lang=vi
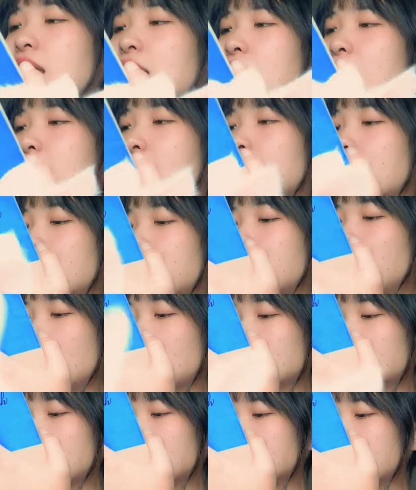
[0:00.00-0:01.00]
này thì
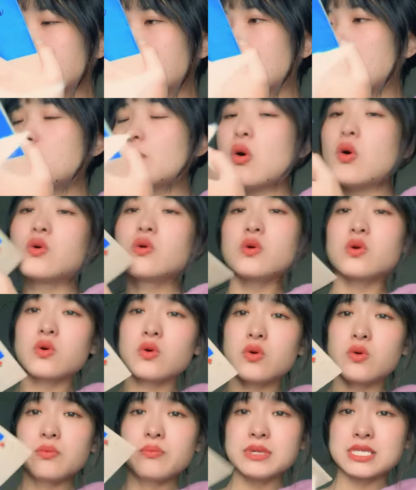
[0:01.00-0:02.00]
bộ sách sẽ có bốn
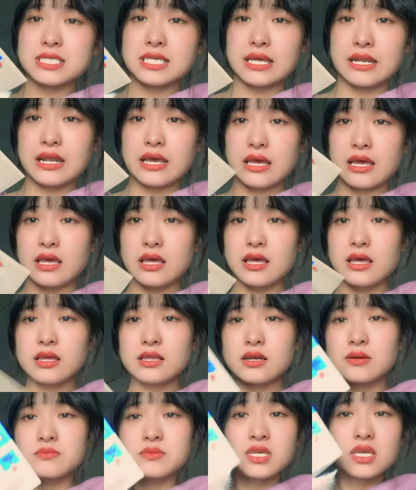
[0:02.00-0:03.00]
cuốn mình sẽ để
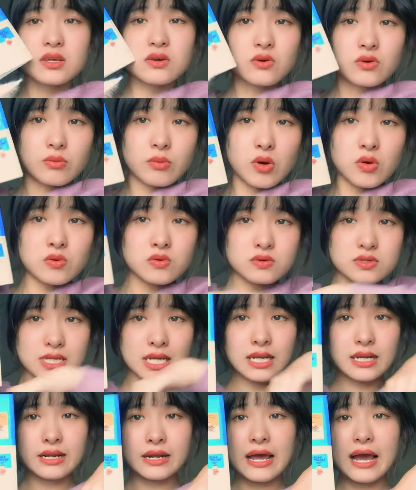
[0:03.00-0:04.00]
thông tin của bốn cuốn
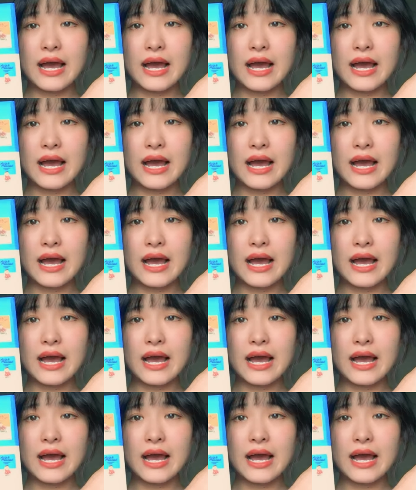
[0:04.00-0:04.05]
sách ở